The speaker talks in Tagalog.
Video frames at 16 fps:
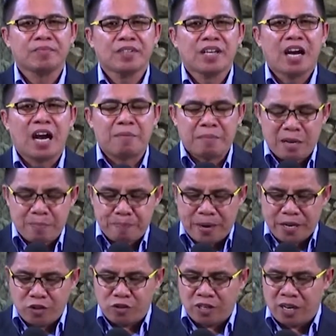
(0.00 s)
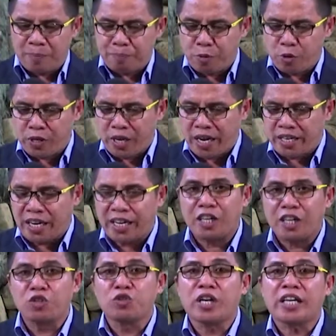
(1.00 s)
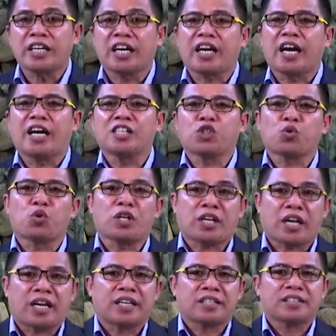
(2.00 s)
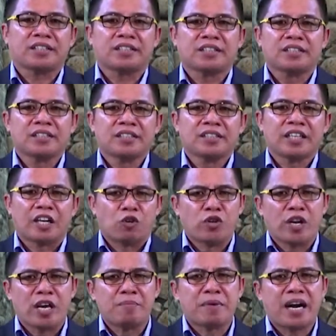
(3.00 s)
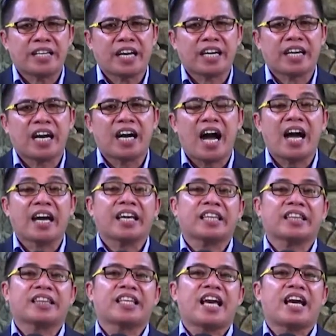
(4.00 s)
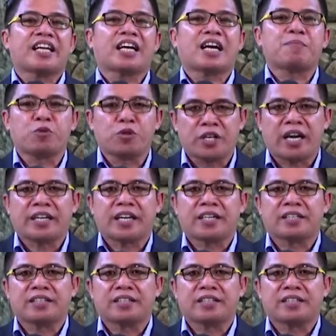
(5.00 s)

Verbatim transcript: Ang malipayon nga puloy-anan adunay daghang suliran. Adunay mga daghang hagit niya nga puloy-anan.